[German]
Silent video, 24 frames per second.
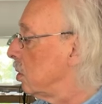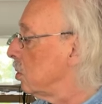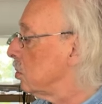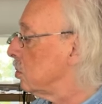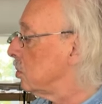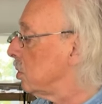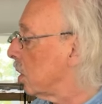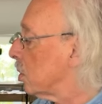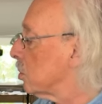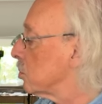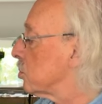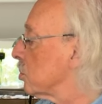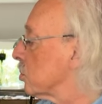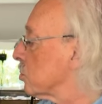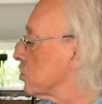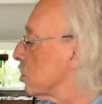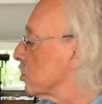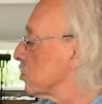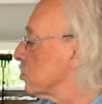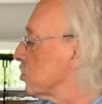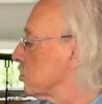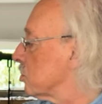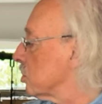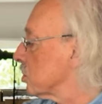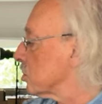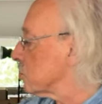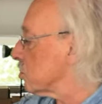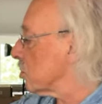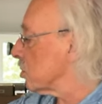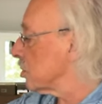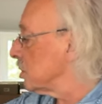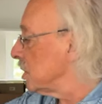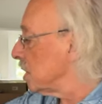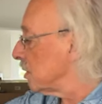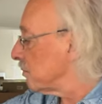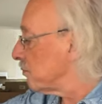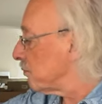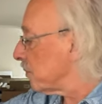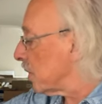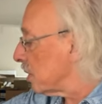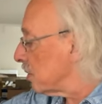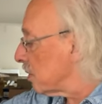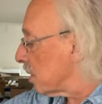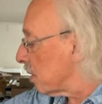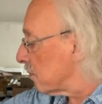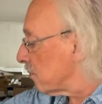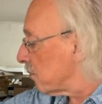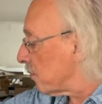Ja, das, also das soll hier ein,
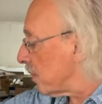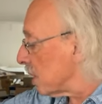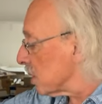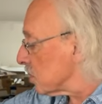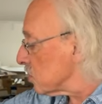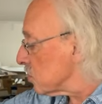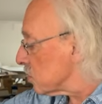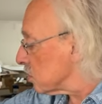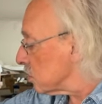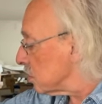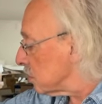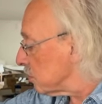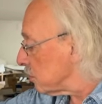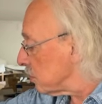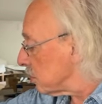ein Fahrstuhl, äh, äh,